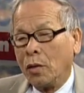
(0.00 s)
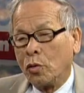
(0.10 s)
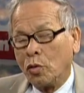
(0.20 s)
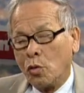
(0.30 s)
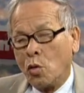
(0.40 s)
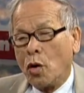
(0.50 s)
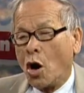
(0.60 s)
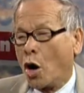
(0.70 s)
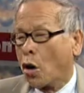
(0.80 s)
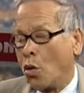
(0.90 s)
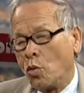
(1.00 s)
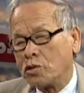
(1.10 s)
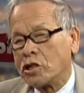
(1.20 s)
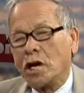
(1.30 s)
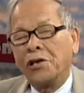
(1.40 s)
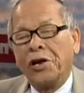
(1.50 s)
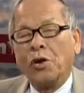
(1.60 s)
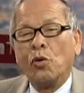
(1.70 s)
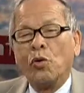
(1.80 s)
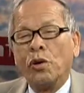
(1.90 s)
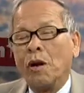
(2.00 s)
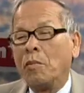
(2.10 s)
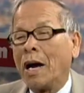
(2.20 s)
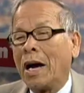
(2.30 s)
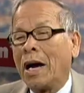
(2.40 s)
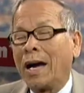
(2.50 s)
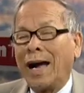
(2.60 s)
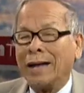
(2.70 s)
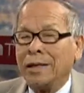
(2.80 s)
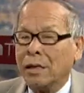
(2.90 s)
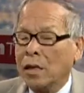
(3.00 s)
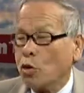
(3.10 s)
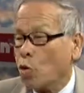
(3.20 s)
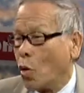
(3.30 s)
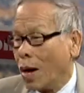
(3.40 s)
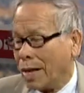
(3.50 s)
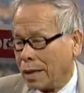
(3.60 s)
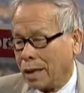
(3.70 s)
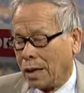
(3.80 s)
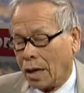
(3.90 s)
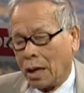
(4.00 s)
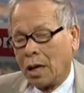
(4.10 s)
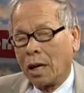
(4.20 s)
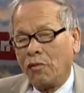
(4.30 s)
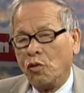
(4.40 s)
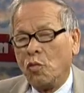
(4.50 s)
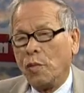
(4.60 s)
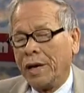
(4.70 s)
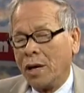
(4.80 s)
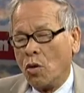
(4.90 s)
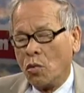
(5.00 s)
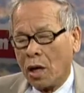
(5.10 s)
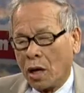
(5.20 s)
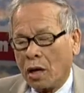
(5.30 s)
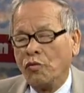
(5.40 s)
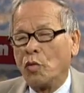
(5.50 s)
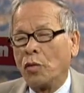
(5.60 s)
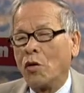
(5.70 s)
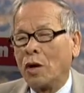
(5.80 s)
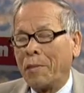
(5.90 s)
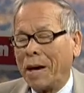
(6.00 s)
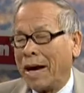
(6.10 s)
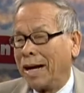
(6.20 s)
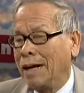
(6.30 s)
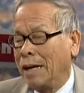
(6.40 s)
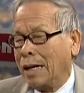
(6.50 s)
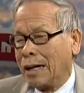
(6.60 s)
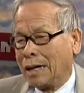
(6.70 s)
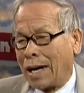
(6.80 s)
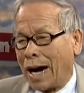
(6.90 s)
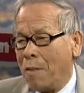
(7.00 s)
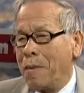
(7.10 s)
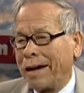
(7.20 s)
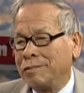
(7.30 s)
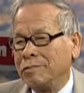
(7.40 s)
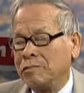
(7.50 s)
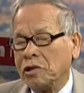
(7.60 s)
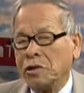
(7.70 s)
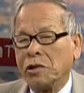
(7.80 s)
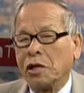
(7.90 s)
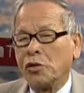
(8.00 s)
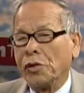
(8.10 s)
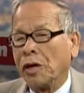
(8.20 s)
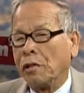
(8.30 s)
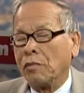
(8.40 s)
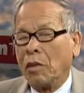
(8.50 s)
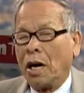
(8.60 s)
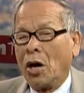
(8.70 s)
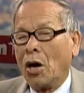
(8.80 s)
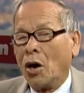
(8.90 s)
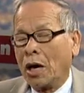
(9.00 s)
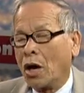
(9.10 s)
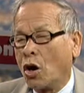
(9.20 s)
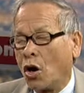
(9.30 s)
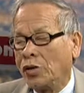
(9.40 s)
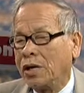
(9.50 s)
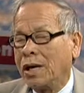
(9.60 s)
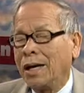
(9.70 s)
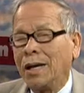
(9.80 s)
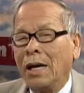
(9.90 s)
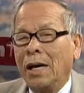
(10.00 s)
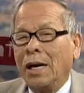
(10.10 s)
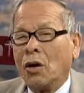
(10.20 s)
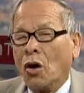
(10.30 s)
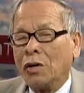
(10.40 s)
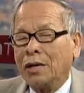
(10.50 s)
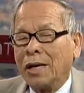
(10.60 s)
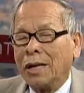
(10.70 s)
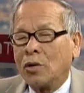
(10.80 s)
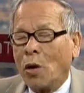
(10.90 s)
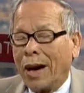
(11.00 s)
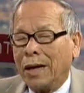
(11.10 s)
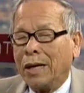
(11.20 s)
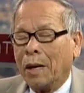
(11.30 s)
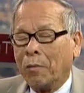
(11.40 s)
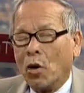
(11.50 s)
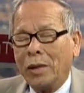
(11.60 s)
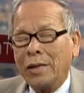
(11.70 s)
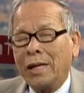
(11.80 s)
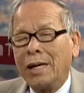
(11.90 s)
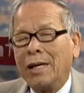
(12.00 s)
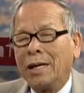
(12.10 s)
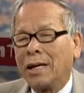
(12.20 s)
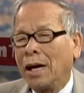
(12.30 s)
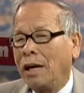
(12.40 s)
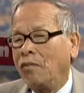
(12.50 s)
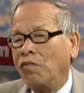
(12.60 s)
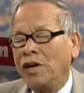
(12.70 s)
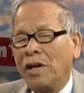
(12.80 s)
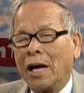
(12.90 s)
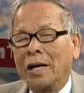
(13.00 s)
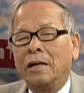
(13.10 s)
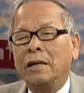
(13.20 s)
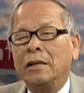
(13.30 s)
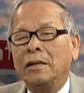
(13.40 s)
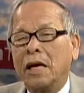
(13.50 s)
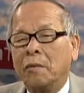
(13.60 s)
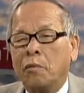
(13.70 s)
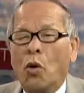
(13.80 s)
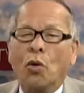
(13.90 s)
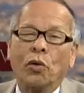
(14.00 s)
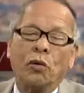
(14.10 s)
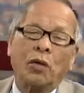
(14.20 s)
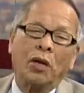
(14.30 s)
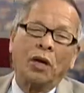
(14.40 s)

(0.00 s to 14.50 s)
Trung Quốc họ không có sợ nhiều nhưng mà cái ảnh hưởng của Hoa Kỳ ở cái vùng biển Đông ở cái vùng Đông Nam Á khá mạnh từ cái chuyện mà họ đã có những cái có những cái thỏa hiệp có những cái liên kết với lại Nhật Bản rồi